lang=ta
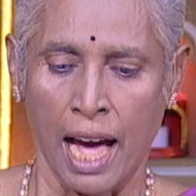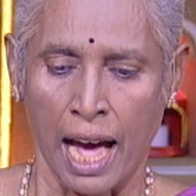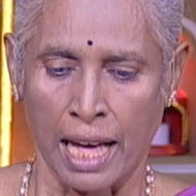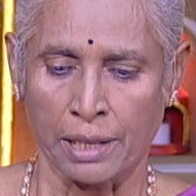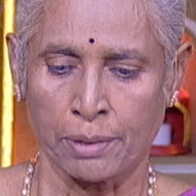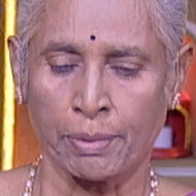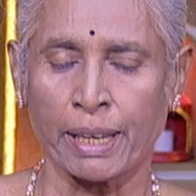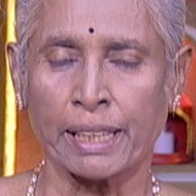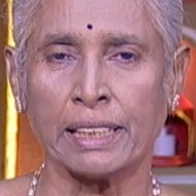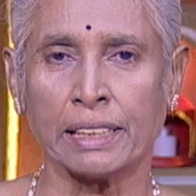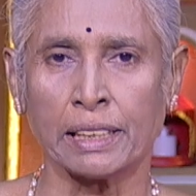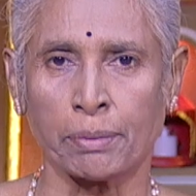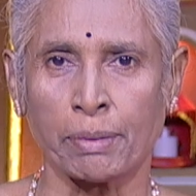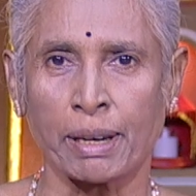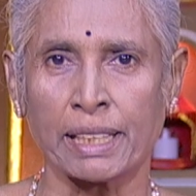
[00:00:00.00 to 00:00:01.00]
அது மாதிரி
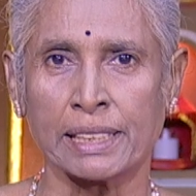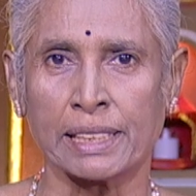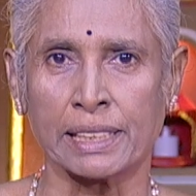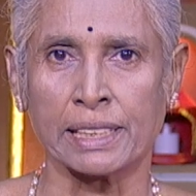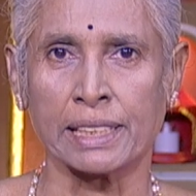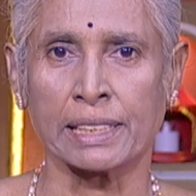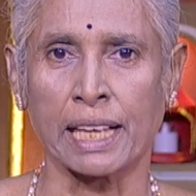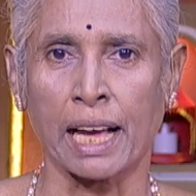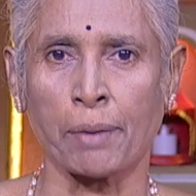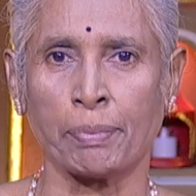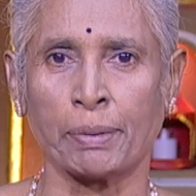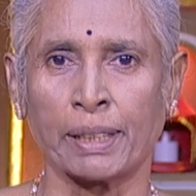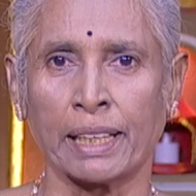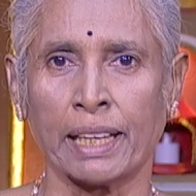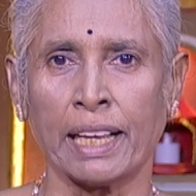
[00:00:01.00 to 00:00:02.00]
இந்த மாதிரி செஞ்சு
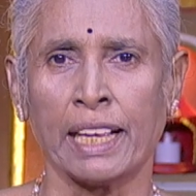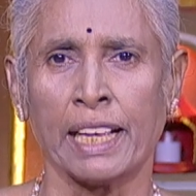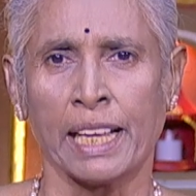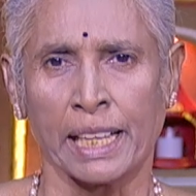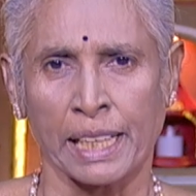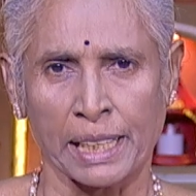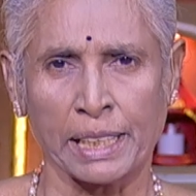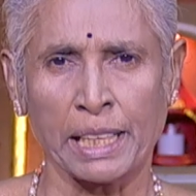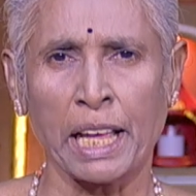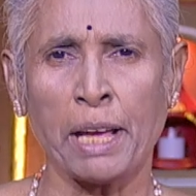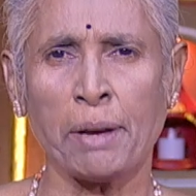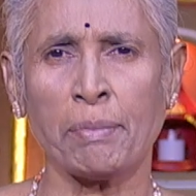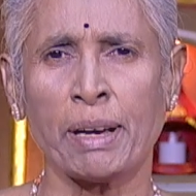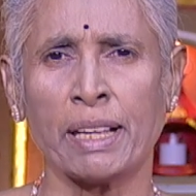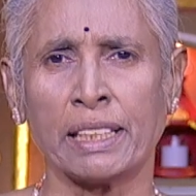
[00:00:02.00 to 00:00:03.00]
சாப்பிடுங்க இதே
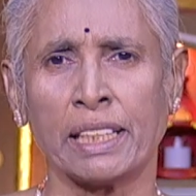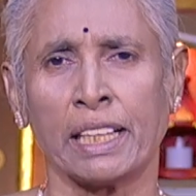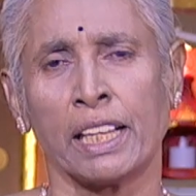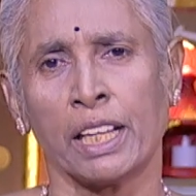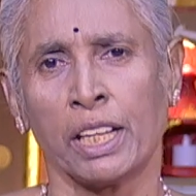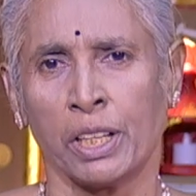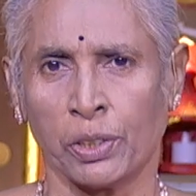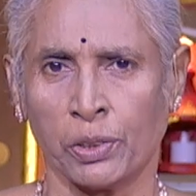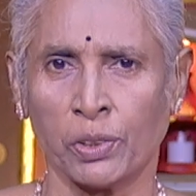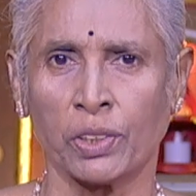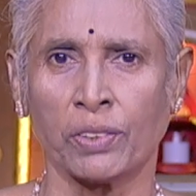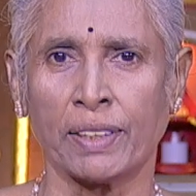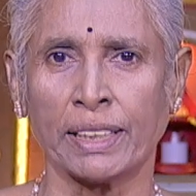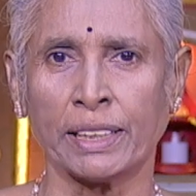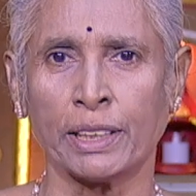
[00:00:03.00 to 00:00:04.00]
மாதிரி
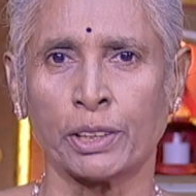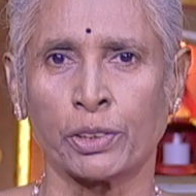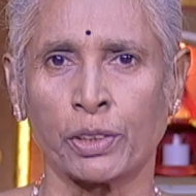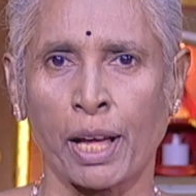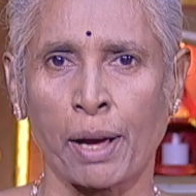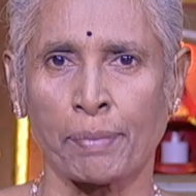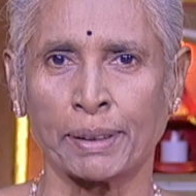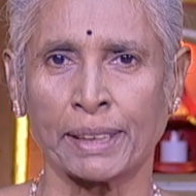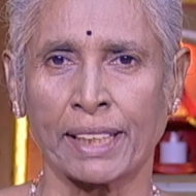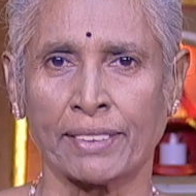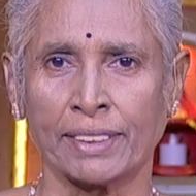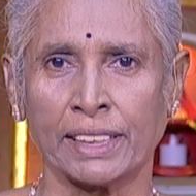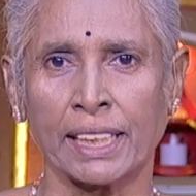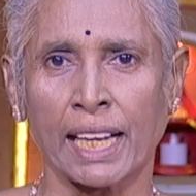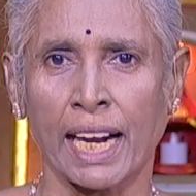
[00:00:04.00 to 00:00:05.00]
இன்னொரு வைத்தியத்தோட அப்பத்தான்
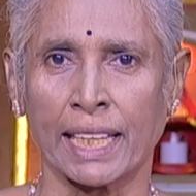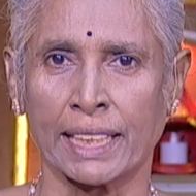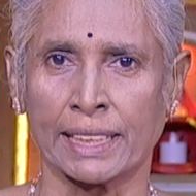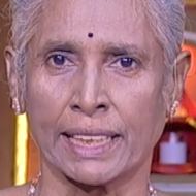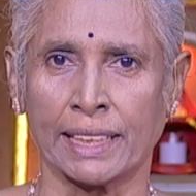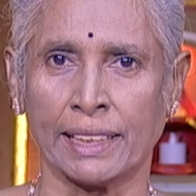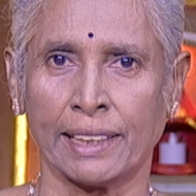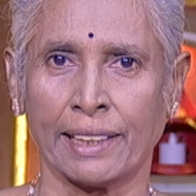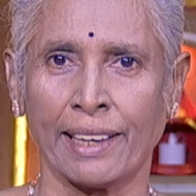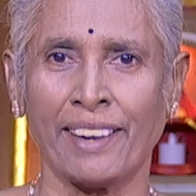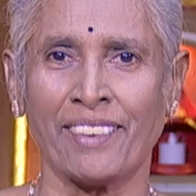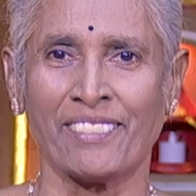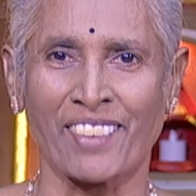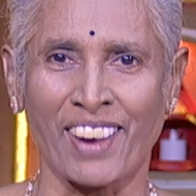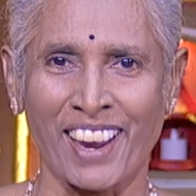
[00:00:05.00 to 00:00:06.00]
வந்து நாளைக்கு
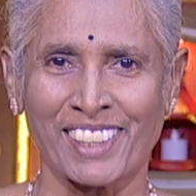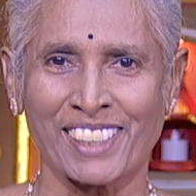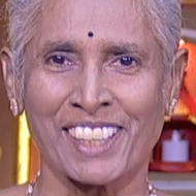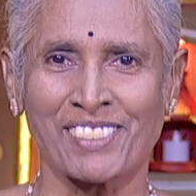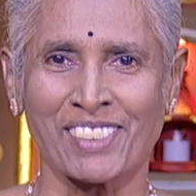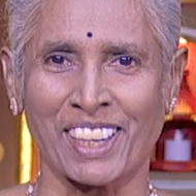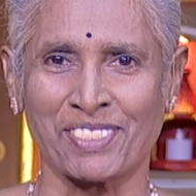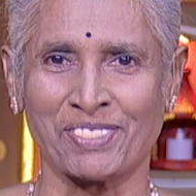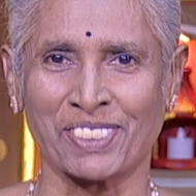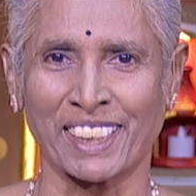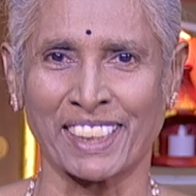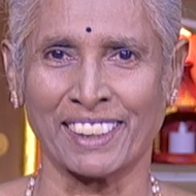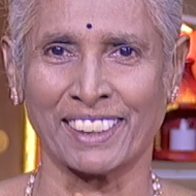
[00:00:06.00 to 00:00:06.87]
சந்திக்கிறேன் வாழ்க வளமுடன்